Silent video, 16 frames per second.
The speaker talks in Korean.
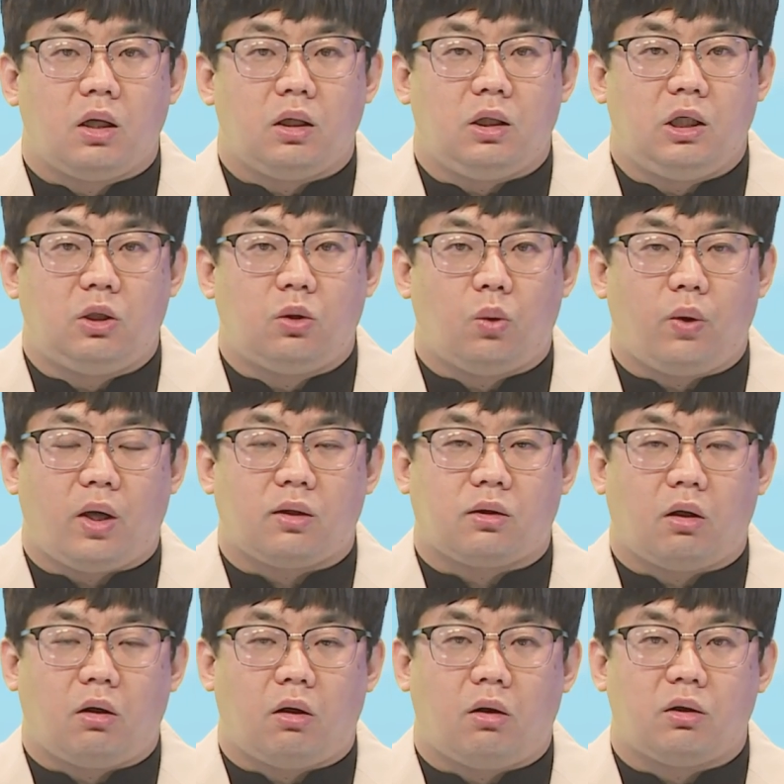
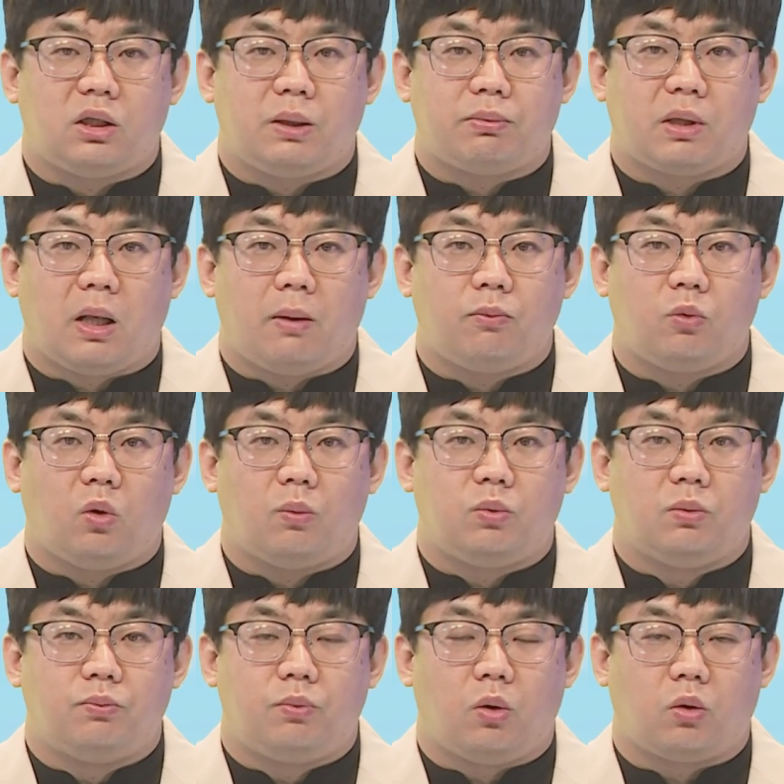2도에서 13도
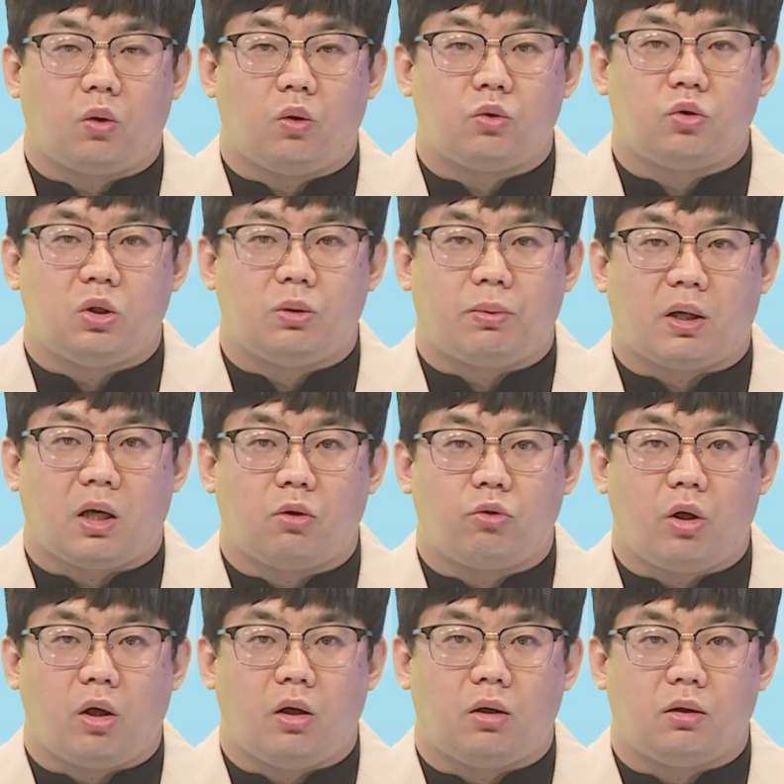분포로
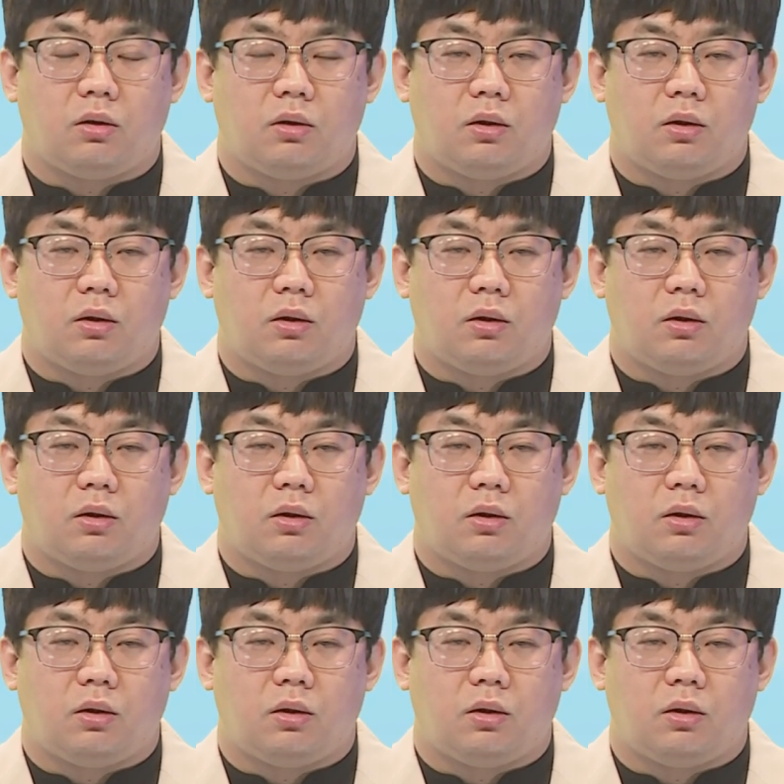출발하고요.